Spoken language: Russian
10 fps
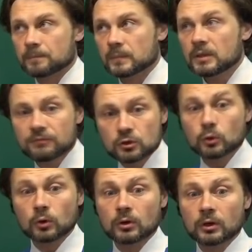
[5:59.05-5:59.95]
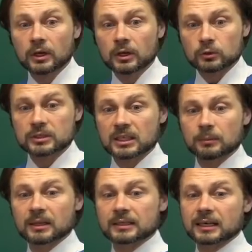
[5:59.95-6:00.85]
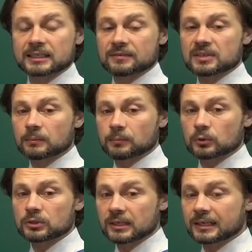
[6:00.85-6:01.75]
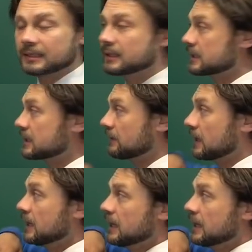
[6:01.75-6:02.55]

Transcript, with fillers: И все. То есть она была такая совсем простенькая тестовая.